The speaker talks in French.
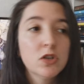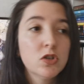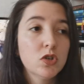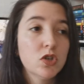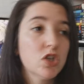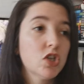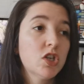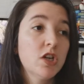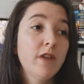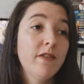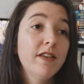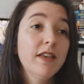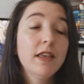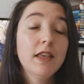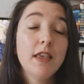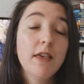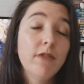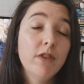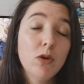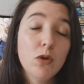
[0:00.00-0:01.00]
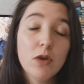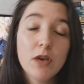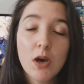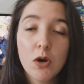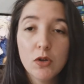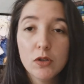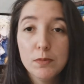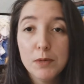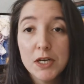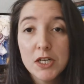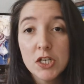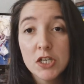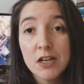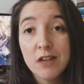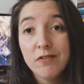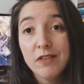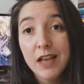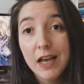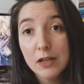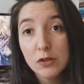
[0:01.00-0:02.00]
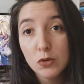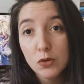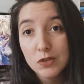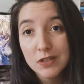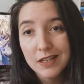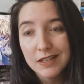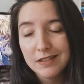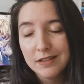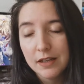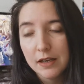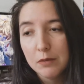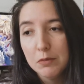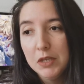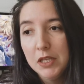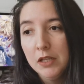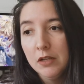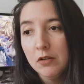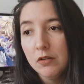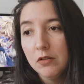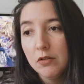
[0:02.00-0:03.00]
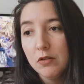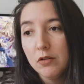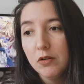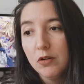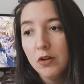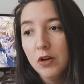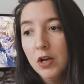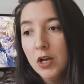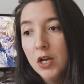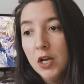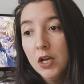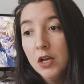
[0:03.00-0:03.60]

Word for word: Il n'y avait que 40 pages et j'avais hâte que ça se termine. Euh.